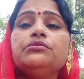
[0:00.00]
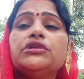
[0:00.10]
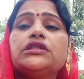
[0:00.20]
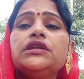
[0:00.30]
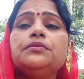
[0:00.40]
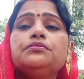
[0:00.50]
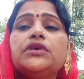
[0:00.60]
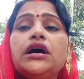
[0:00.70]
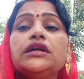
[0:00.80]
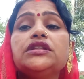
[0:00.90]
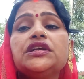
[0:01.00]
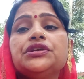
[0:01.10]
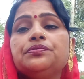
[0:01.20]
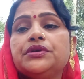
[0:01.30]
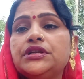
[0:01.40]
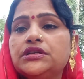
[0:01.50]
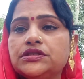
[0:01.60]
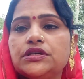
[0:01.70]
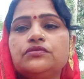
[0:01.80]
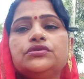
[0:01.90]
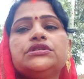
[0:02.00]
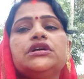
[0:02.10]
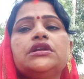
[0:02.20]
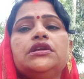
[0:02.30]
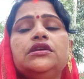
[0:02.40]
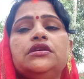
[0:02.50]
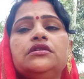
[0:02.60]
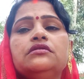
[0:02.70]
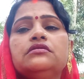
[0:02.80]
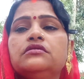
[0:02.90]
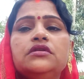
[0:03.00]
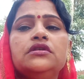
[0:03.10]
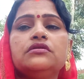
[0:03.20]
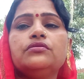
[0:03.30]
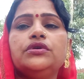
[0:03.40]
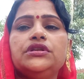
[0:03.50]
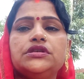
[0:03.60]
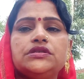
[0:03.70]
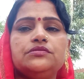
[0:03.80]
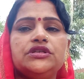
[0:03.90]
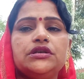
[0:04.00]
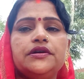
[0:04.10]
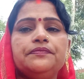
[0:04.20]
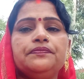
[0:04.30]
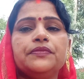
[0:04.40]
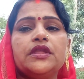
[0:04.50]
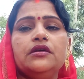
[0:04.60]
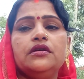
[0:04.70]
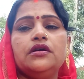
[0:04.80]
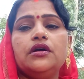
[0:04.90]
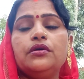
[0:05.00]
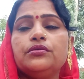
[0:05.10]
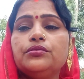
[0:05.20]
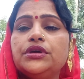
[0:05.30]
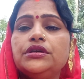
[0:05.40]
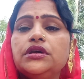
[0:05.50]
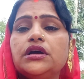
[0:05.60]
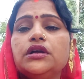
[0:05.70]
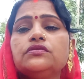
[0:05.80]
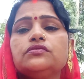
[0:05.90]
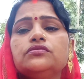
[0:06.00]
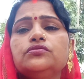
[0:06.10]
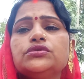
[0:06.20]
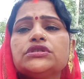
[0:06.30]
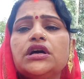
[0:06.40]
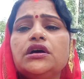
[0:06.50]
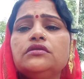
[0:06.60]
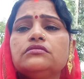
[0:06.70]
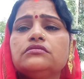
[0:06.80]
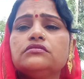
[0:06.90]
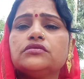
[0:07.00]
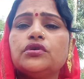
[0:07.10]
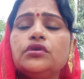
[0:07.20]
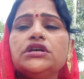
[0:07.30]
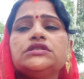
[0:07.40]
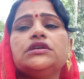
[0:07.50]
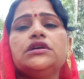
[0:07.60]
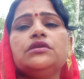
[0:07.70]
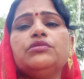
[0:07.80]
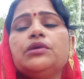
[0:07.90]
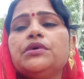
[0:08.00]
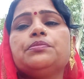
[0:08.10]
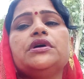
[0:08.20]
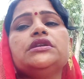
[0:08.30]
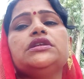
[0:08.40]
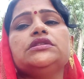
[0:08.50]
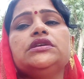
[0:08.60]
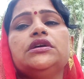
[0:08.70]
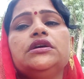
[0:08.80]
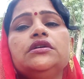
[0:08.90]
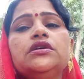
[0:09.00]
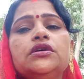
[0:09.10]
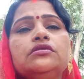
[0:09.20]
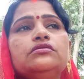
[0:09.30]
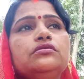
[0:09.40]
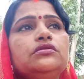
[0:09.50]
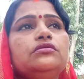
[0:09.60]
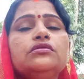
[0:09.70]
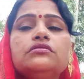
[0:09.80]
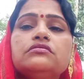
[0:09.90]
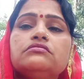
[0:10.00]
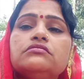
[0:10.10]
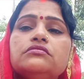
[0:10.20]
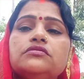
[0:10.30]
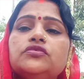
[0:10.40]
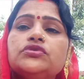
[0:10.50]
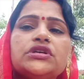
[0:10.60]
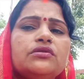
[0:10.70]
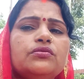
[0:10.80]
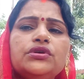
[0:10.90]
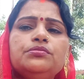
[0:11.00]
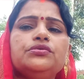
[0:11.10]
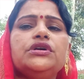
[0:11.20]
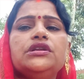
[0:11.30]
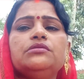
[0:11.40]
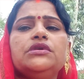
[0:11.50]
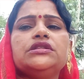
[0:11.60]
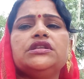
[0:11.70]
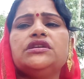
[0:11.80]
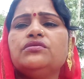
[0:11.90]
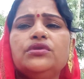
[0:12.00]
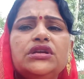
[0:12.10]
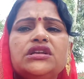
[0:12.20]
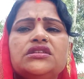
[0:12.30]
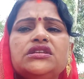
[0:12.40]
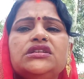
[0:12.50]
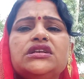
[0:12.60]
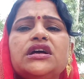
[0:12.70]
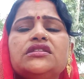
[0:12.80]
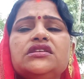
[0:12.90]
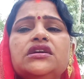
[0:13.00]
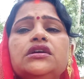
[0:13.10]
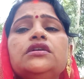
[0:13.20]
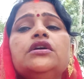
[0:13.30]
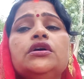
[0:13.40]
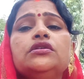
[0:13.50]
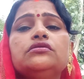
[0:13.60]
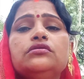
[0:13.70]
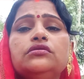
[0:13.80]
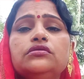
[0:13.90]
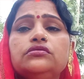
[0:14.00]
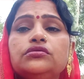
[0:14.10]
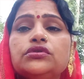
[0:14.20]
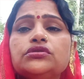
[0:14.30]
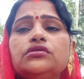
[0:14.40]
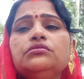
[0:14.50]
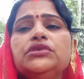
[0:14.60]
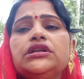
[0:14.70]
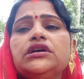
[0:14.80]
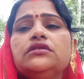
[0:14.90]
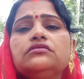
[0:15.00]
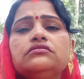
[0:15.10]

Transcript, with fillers: ये मतलब अंदर की फीलिंग से कुछ कर रही हैं कोई नहीं समझेगा और वही अगर उसका थोड़ा से अगर माँ बाप कर देते हैं तो लोग उसका कोई बुरा नहीं मानते हैं कोई अर्थ नहीं निकालते हैं तो दोस्तों मेरा